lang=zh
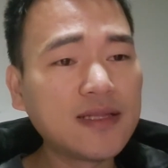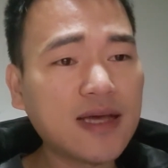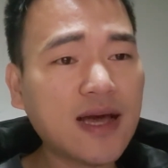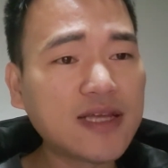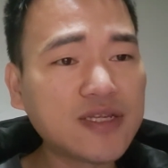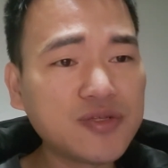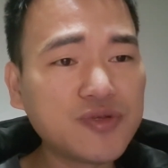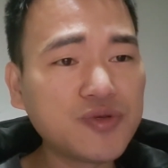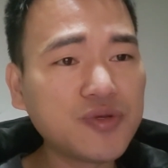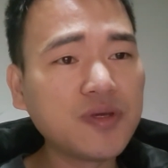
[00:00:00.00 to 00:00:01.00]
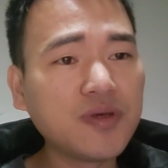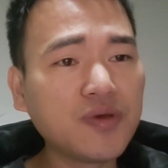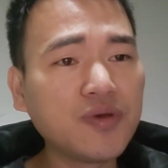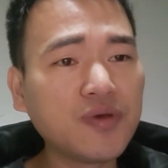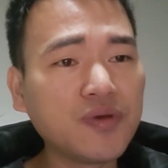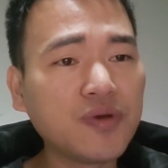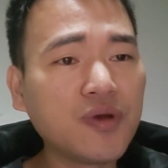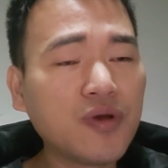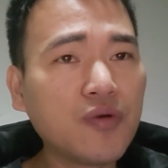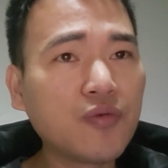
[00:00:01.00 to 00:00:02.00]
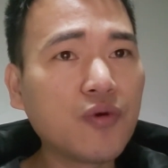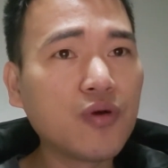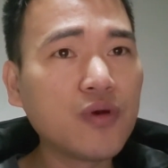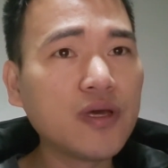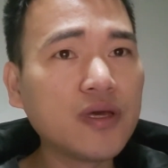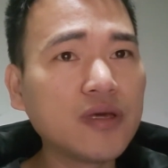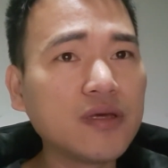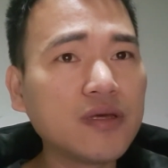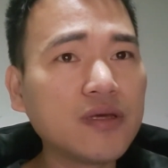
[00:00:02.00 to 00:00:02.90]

他还是去国会